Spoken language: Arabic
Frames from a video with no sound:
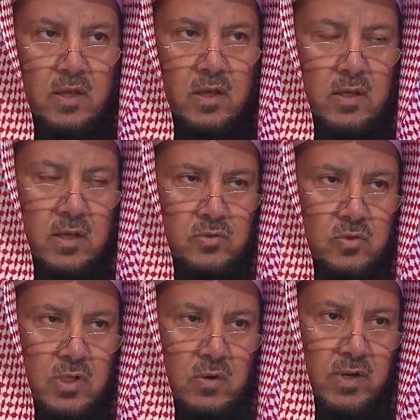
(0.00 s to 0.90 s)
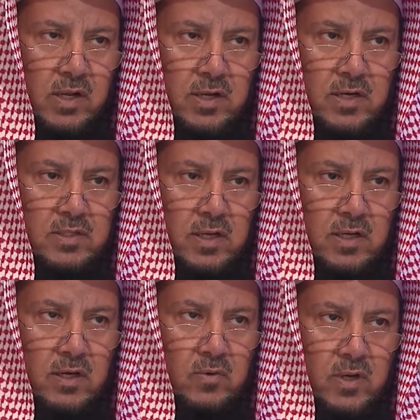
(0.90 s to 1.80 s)
هي سنة ولا حرج
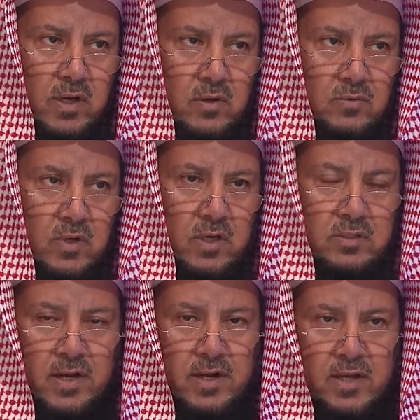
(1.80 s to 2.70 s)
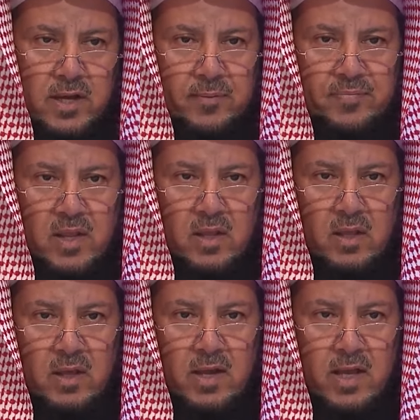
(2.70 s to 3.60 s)
عليه لو أنه تركها
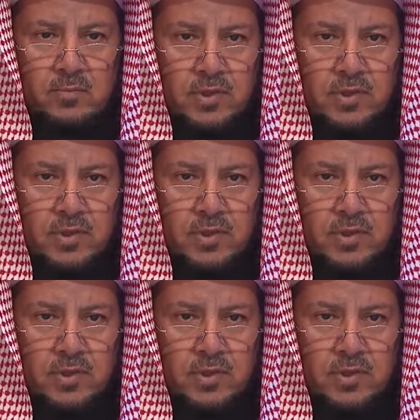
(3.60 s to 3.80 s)
الأمر